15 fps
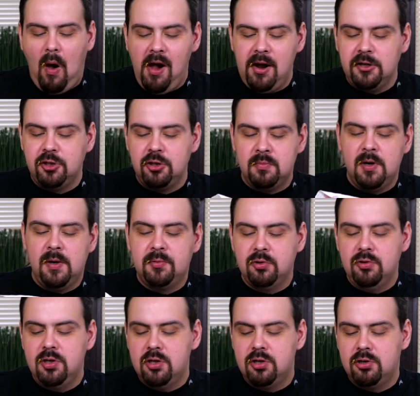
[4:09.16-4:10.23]
А еще мы
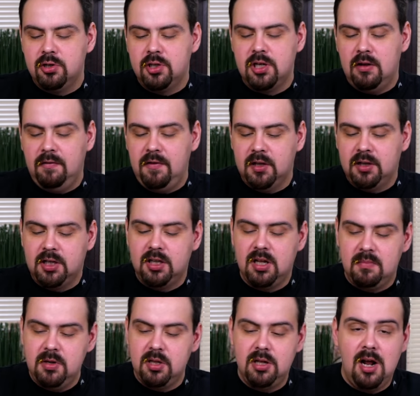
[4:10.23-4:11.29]
обсудили, что салфеток
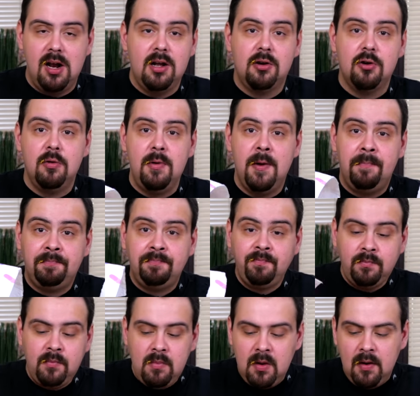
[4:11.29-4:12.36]
нам не дали, кроме
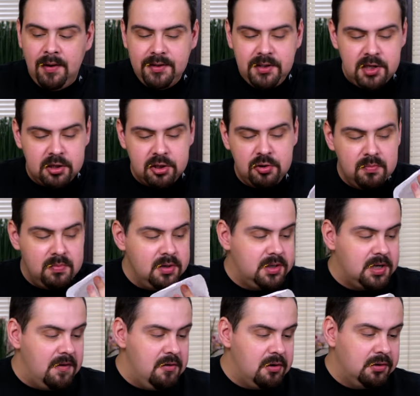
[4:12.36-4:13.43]
тех, что были
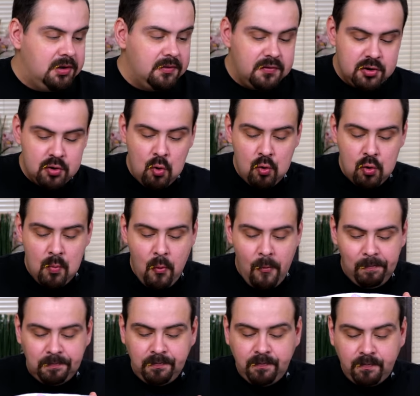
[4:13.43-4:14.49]
завернуты в шаурму.